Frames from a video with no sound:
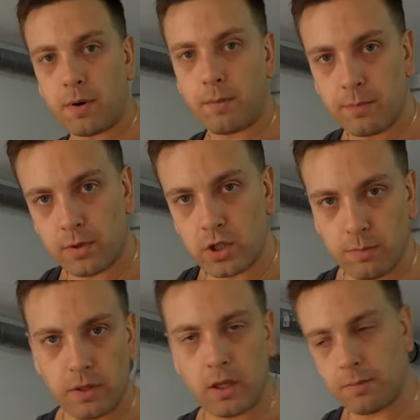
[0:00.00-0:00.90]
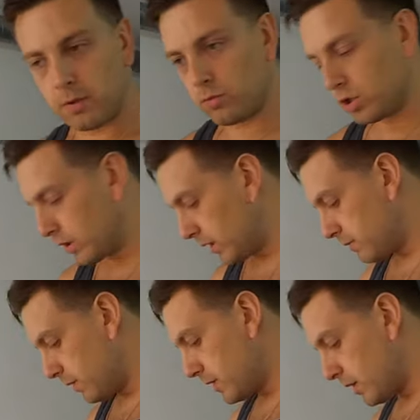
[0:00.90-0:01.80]
промыть подшипники, потому что та
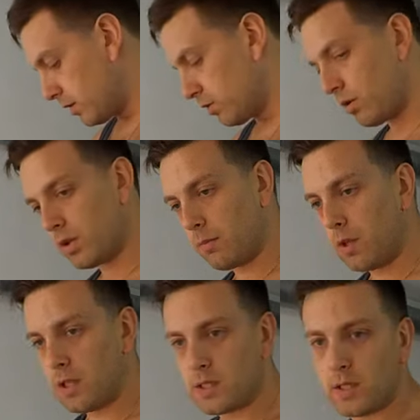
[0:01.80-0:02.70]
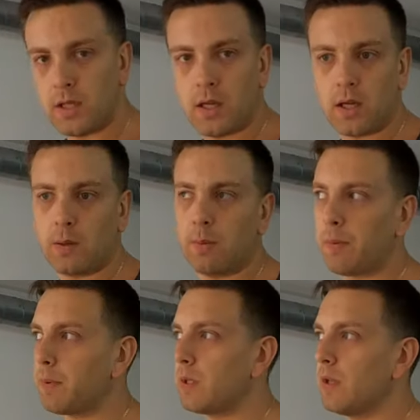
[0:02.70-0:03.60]
смазка, которая там есть, она как бы
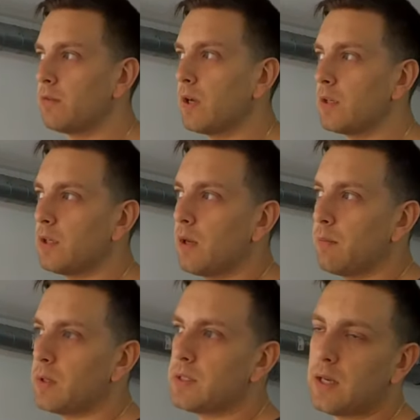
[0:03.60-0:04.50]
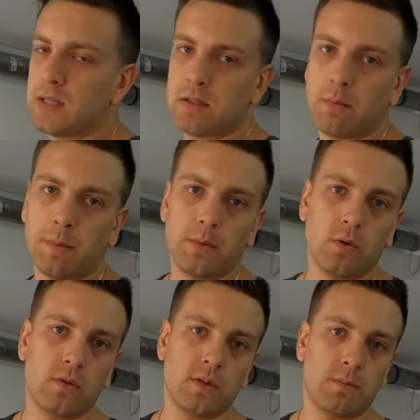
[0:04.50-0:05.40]
попадает в картонное пространство,
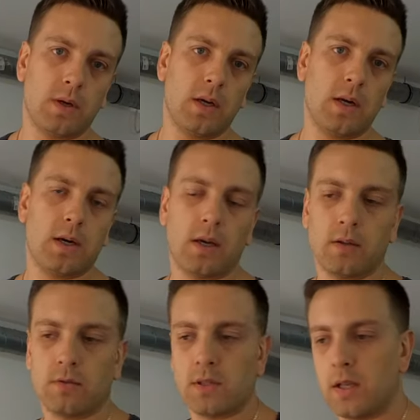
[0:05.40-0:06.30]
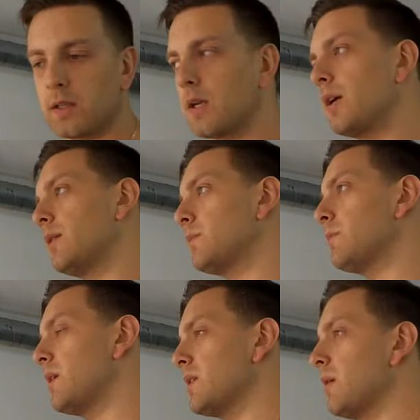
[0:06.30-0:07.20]
поведет ЦПГ, хрен его знает, какая там
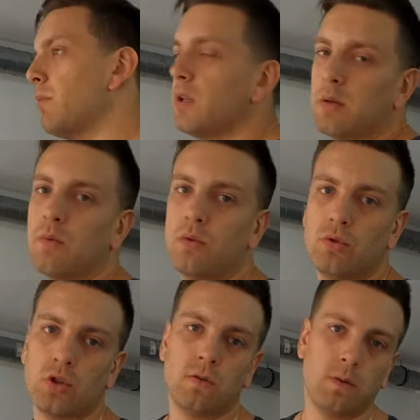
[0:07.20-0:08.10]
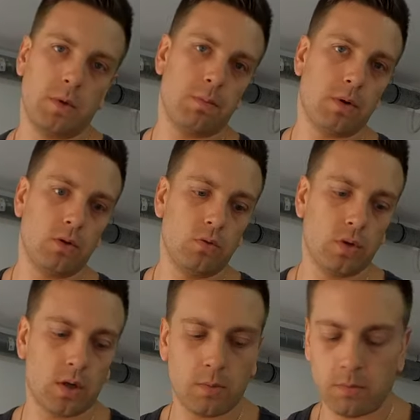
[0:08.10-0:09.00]
смазка, поэтому лучше вымыть, продуть,
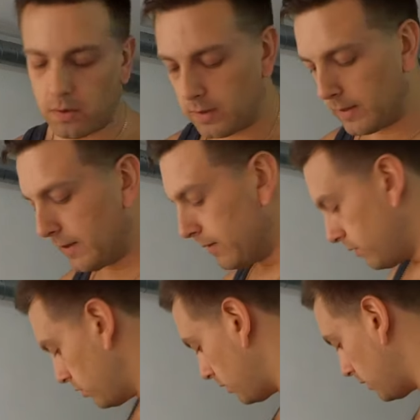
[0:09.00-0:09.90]
как бы все это